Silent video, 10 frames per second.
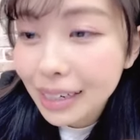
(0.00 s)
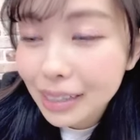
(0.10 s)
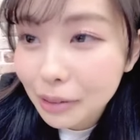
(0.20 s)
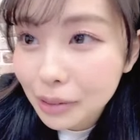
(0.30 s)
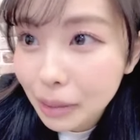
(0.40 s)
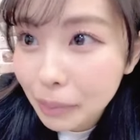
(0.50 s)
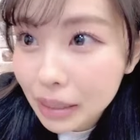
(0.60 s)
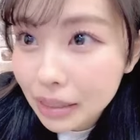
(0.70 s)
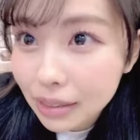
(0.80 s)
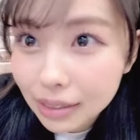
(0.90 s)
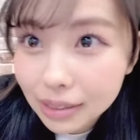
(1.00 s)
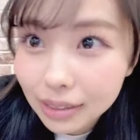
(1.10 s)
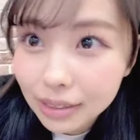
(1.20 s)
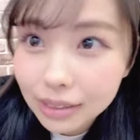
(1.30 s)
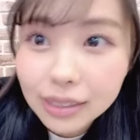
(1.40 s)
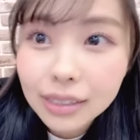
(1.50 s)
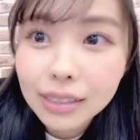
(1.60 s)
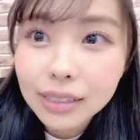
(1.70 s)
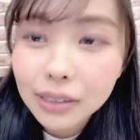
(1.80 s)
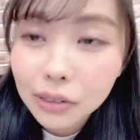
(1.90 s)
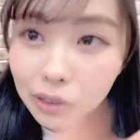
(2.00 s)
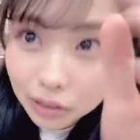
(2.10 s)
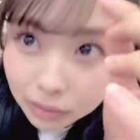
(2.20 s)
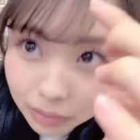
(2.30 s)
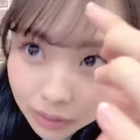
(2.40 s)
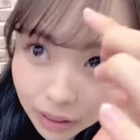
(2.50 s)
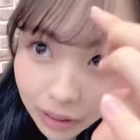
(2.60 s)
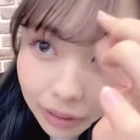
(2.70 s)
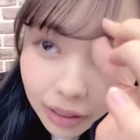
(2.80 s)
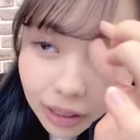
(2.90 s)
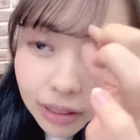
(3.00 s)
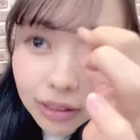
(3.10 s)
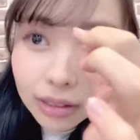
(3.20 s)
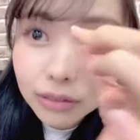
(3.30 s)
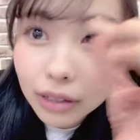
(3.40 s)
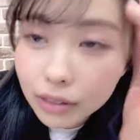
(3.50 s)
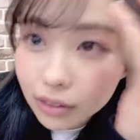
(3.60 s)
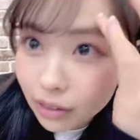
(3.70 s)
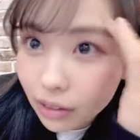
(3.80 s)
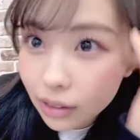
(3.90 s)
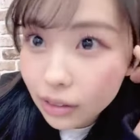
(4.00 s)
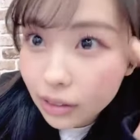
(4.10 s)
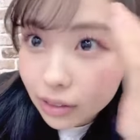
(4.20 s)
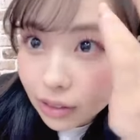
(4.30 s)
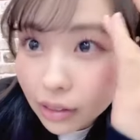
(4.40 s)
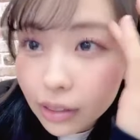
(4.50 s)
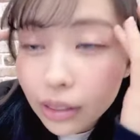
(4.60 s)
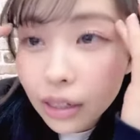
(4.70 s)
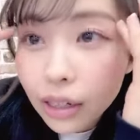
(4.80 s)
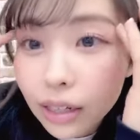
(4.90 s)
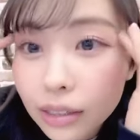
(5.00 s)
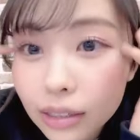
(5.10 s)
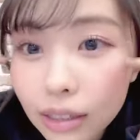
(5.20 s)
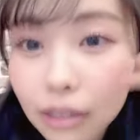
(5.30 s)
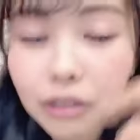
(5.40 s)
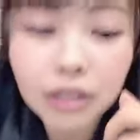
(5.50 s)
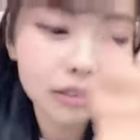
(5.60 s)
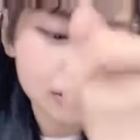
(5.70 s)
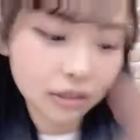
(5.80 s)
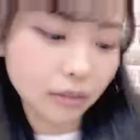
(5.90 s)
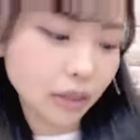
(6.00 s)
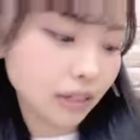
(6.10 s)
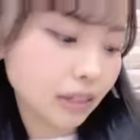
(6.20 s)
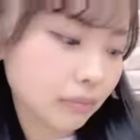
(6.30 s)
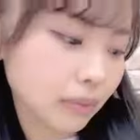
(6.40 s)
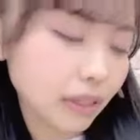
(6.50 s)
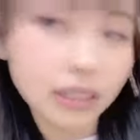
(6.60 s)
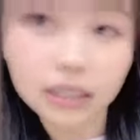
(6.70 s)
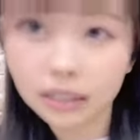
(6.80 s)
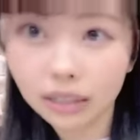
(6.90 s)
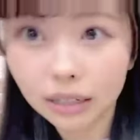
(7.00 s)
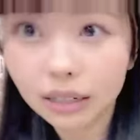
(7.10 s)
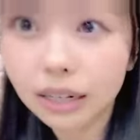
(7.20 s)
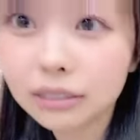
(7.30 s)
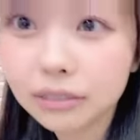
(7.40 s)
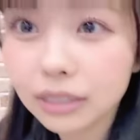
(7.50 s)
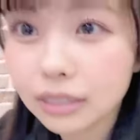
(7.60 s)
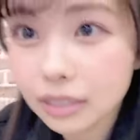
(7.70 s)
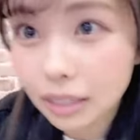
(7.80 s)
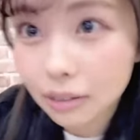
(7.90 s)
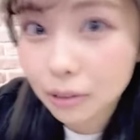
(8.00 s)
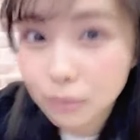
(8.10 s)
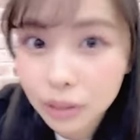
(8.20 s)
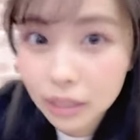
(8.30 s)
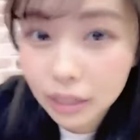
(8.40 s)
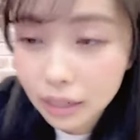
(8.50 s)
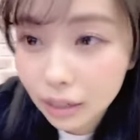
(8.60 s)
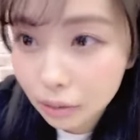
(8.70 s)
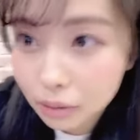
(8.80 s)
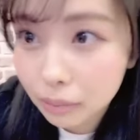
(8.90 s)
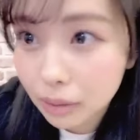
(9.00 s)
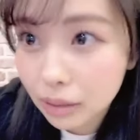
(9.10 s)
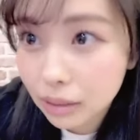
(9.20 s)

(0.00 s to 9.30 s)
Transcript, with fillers: ありがとうございます昨日いろんなファンめっちゃ目でかかったねアンスタのファンの人が周りにいっぱいいないながら恥ずかしいなって思いながら撮りました、